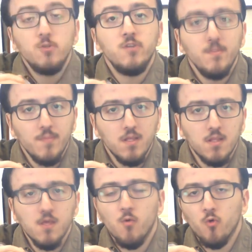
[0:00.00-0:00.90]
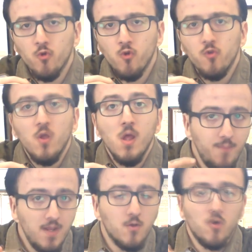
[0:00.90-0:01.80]
Şimdi ise ürünün
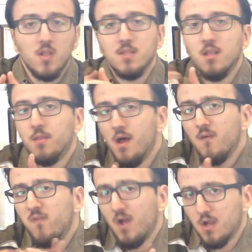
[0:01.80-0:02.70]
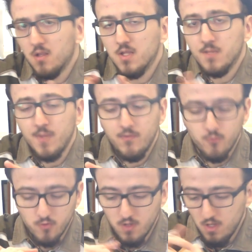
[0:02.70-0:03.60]
bir noktasında da farklılık mevcut.
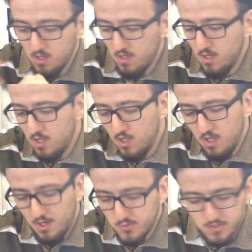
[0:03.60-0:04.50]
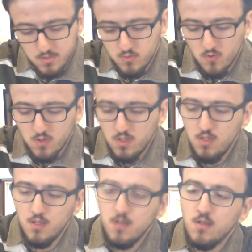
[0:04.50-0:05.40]
Açıkçası çok
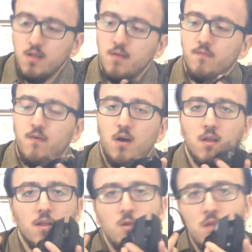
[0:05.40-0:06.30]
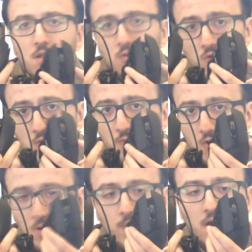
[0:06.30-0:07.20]
sizlerin de fark edeceğini
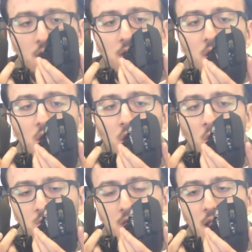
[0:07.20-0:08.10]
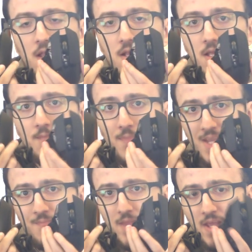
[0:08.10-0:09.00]
düşünmüyorum ama özellikle
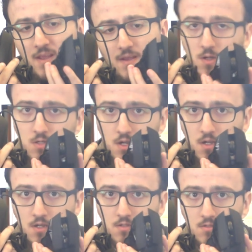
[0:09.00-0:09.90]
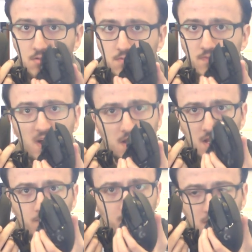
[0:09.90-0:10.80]
benim de başlarda fark
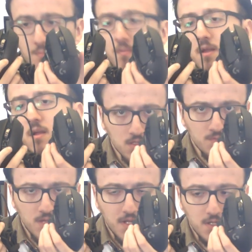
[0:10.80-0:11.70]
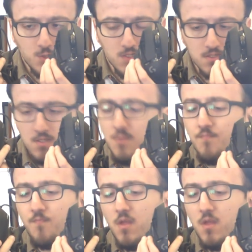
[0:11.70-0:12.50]
etmediğim bir kısımdaydı açıkçası.